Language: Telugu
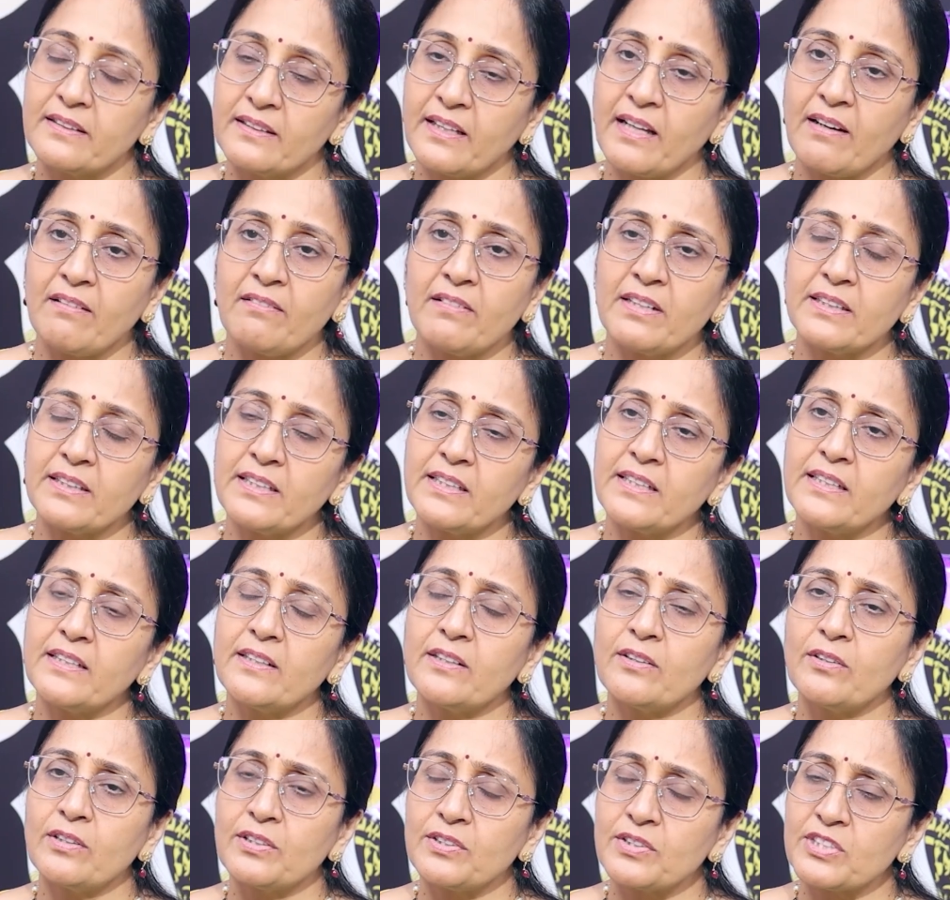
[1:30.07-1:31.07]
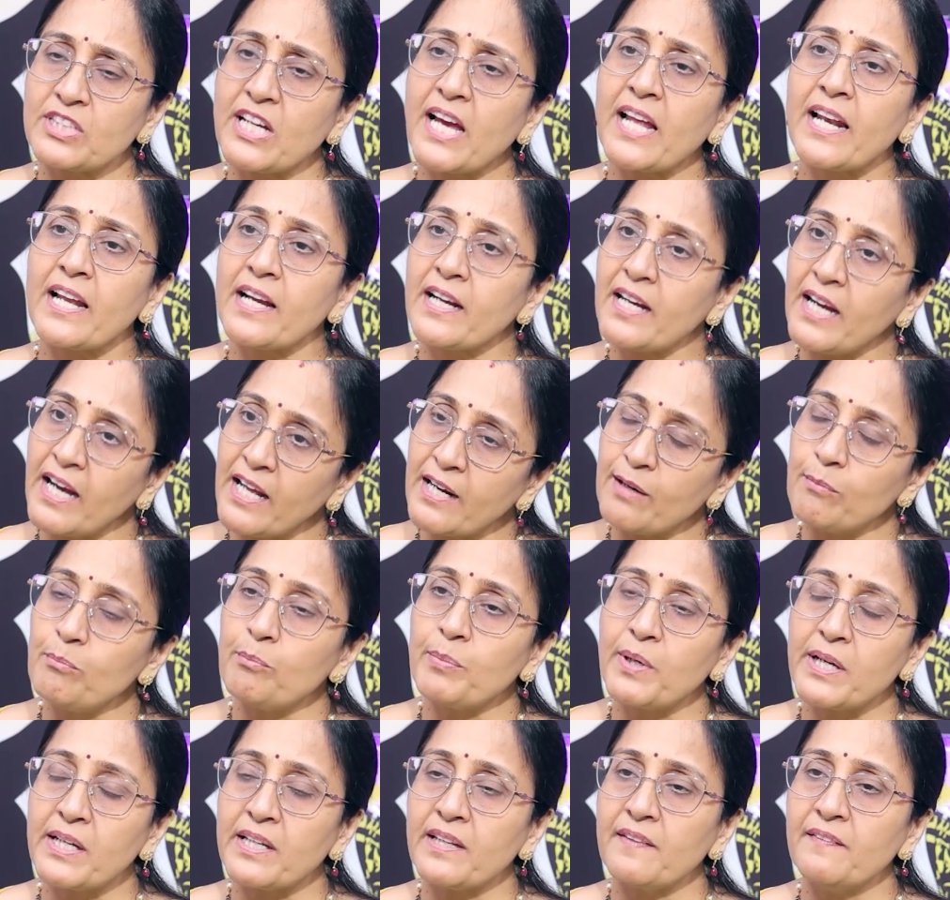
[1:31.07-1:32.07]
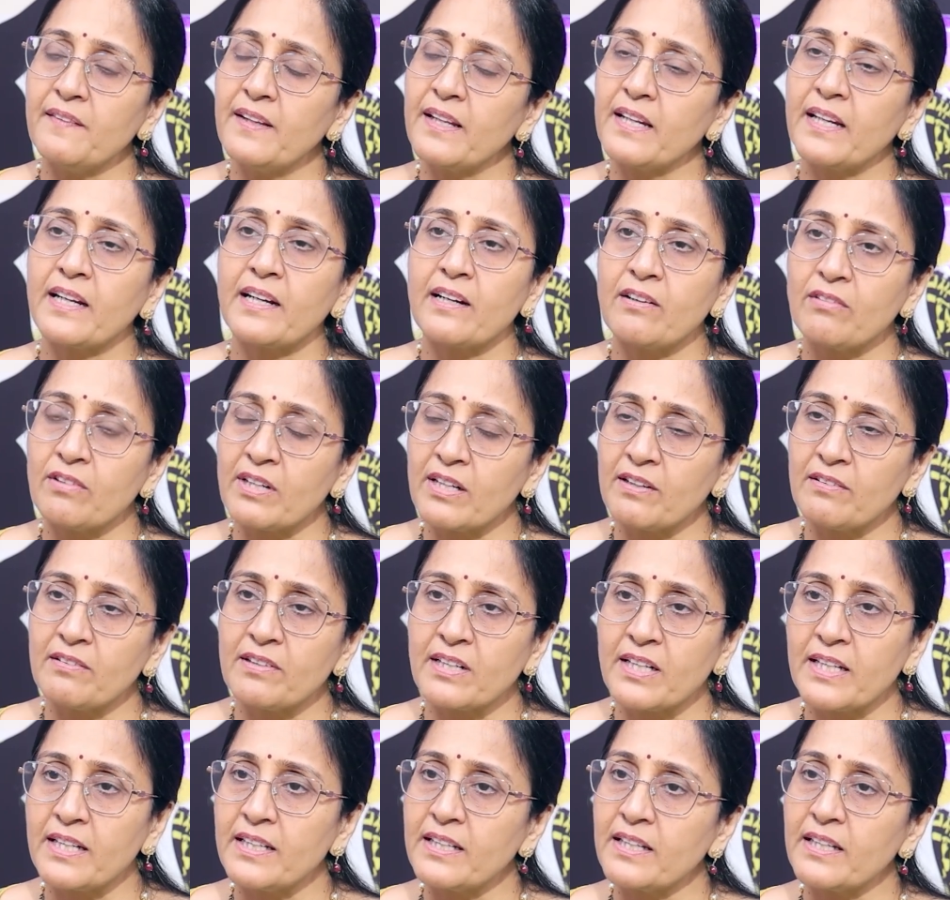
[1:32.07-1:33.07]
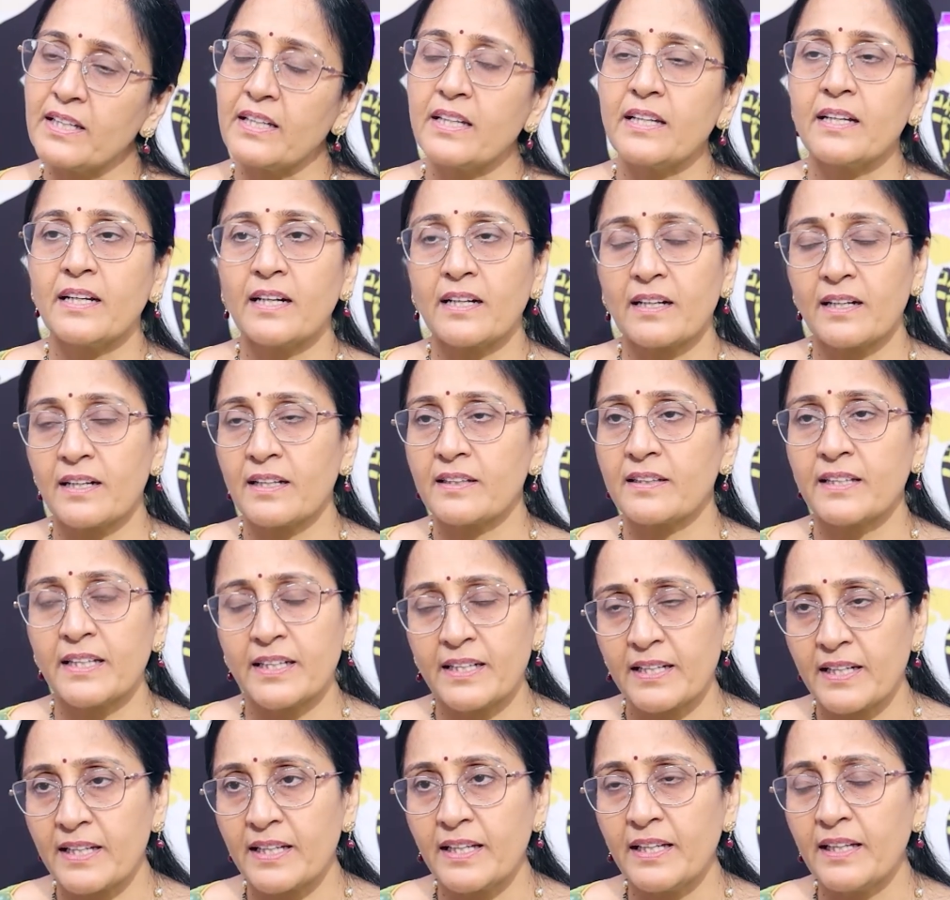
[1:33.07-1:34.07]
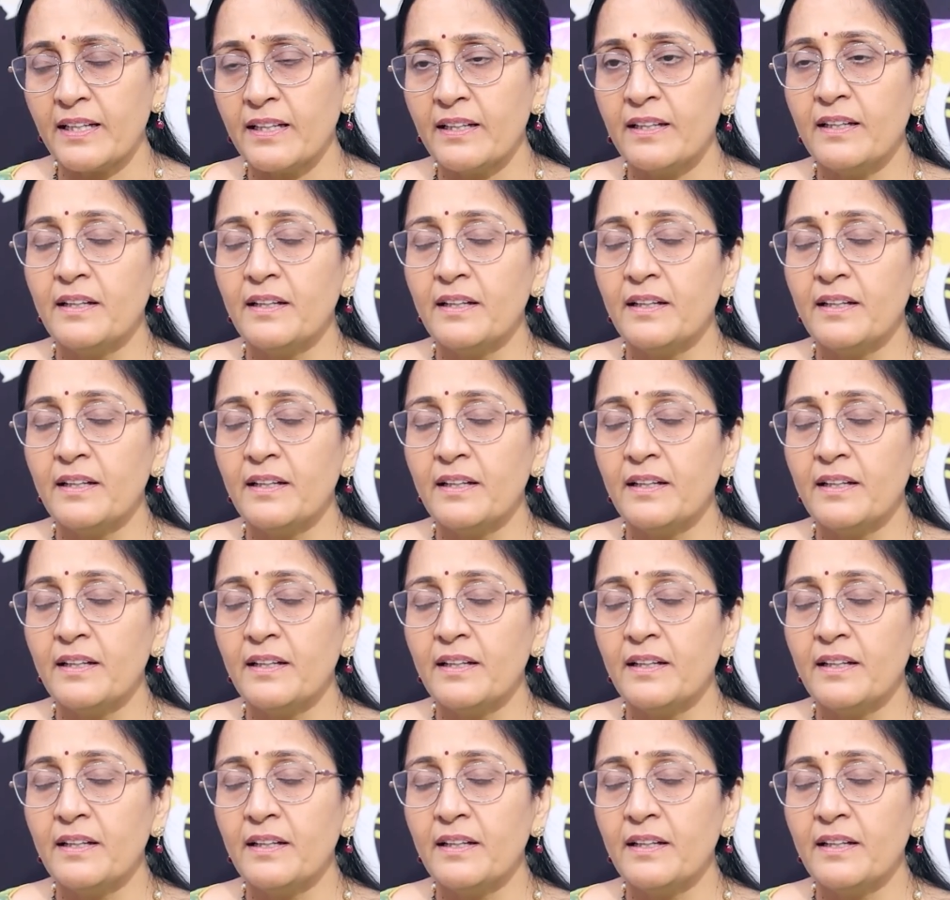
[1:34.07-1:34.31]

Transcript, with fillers: తర్వాత చాలా కాలం పట్టింది రికవర్ అవటానికి అట్లా తనకి